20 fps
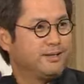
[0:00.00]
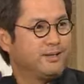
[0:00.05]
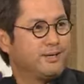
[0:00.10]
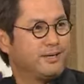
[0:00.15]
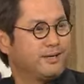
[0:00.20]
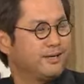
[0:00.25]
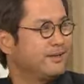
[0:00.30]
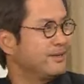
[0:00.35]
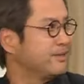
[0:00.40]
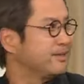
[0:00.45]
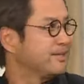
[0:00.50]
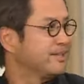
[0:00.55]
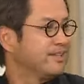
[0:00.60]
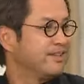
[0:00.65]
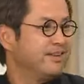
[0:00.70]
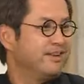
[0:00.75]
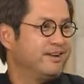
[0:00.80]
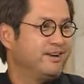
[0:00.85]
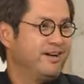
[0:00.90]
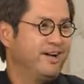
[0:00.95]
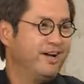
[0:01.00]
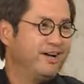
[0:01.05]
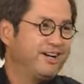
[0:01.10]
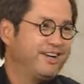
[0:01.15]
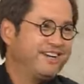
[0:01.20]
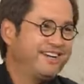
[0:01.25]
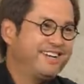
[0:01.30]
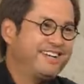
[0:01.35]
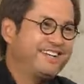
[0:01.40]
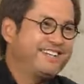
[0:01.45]
아 예. 네, 아
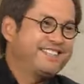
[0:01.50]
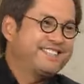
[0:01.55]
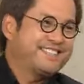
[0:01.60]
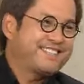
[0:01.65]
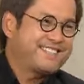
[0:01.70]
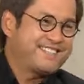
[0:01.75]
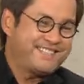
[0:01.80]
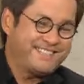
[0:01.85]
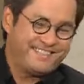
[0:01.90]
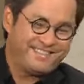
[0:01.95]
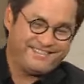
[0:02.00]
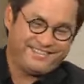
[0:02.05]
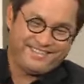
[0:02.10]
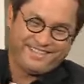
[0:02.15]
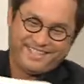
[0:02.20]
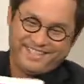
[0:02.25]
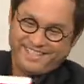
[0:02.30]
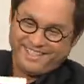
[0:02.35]
참.